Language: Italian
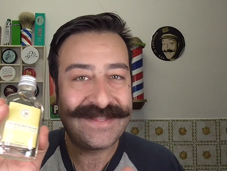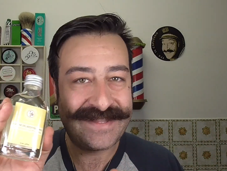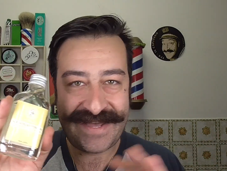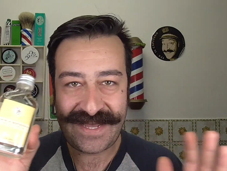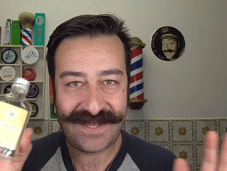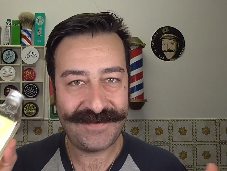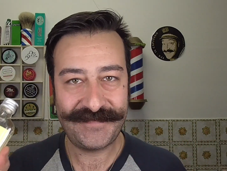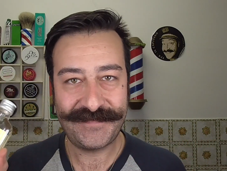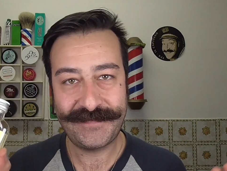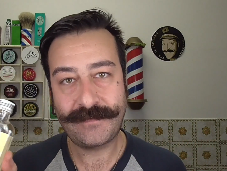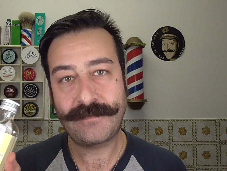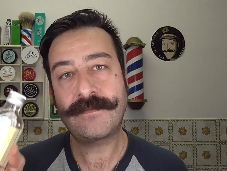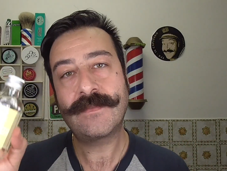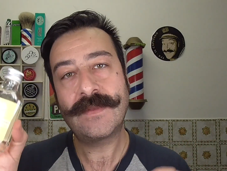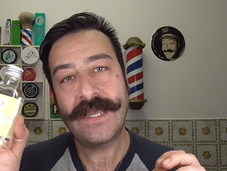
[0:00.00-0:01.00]
Te
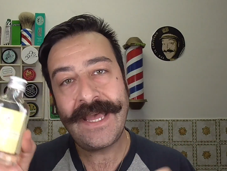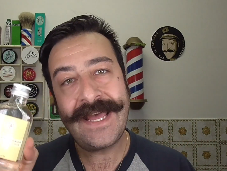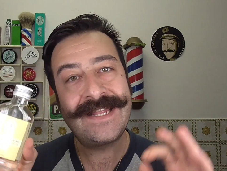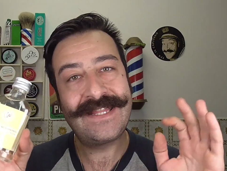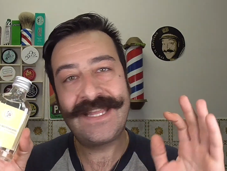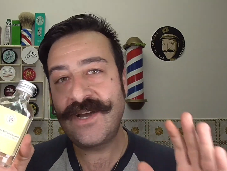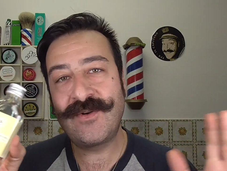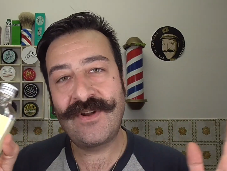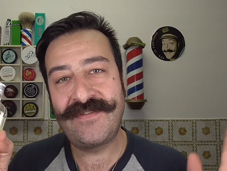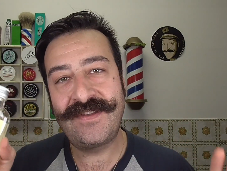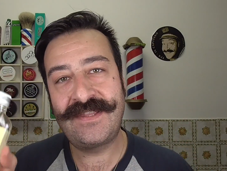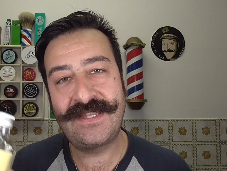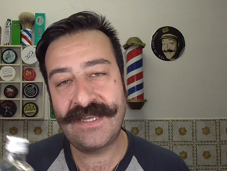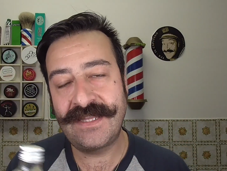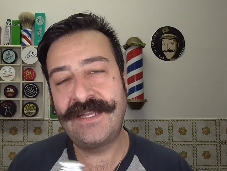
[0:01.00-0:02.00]
e te la
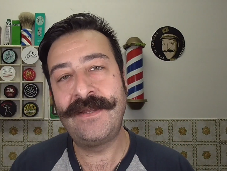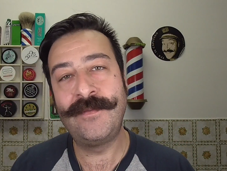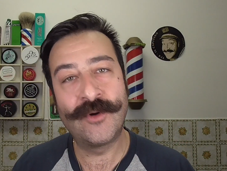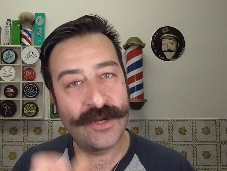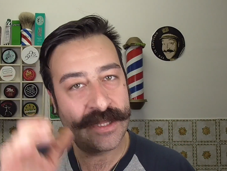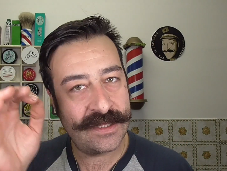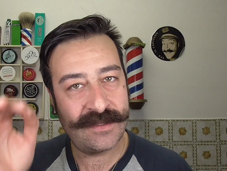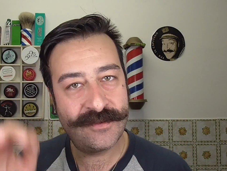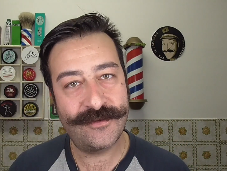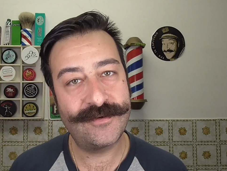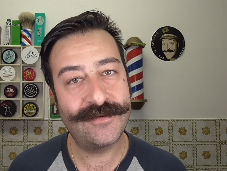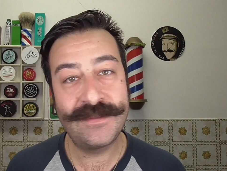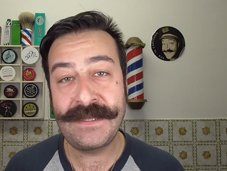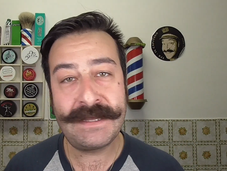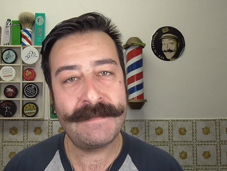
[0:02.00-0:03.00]
fetta di limone dentro.
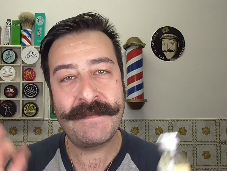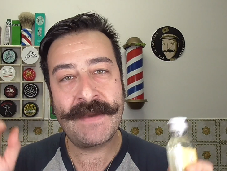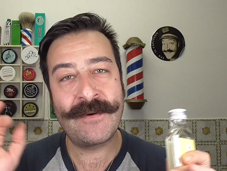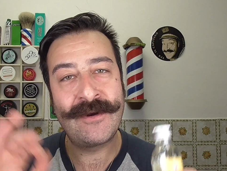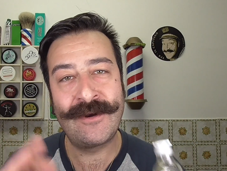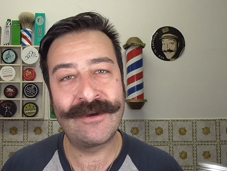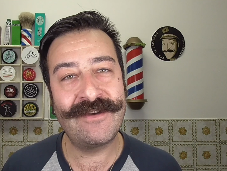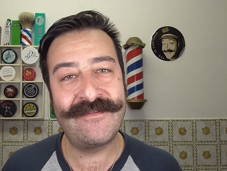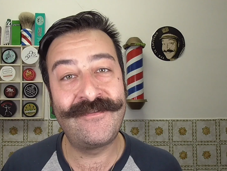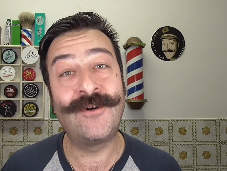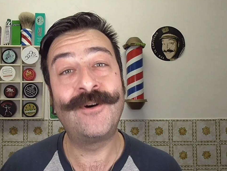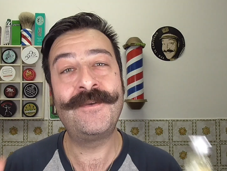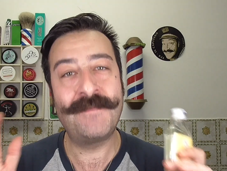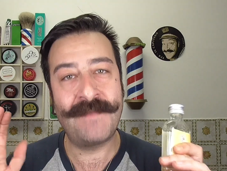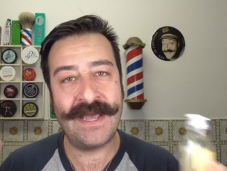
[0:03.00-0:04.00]
Dimmi quello che
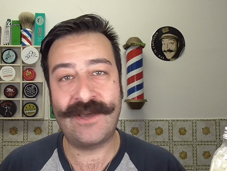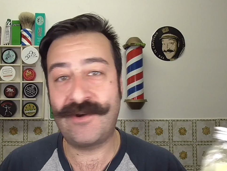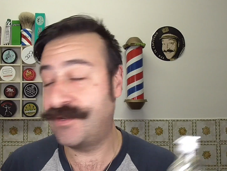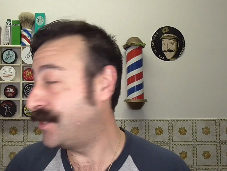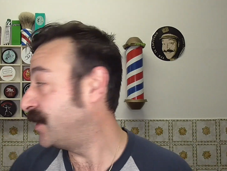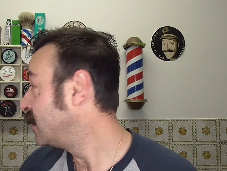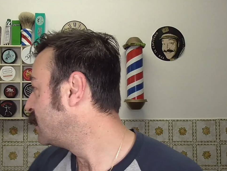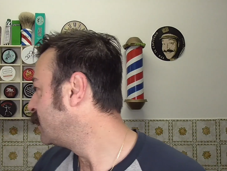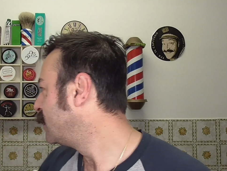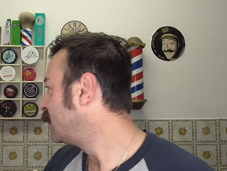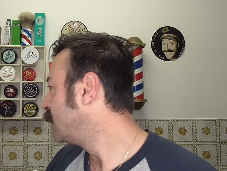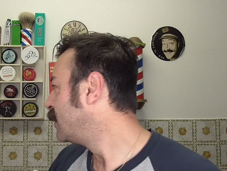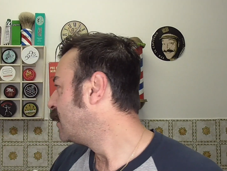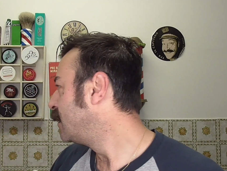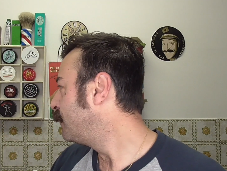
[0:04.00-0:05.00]
vuoi, ma è così.
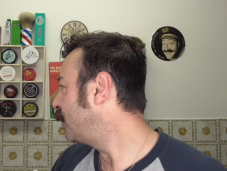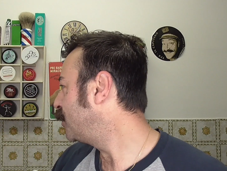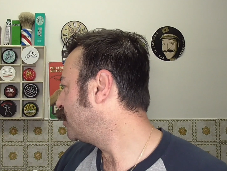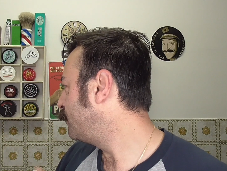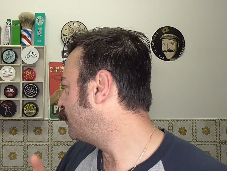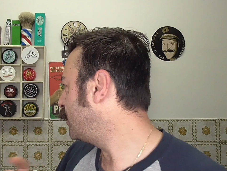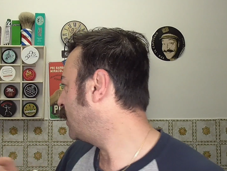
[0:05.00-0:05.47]
Poi c'è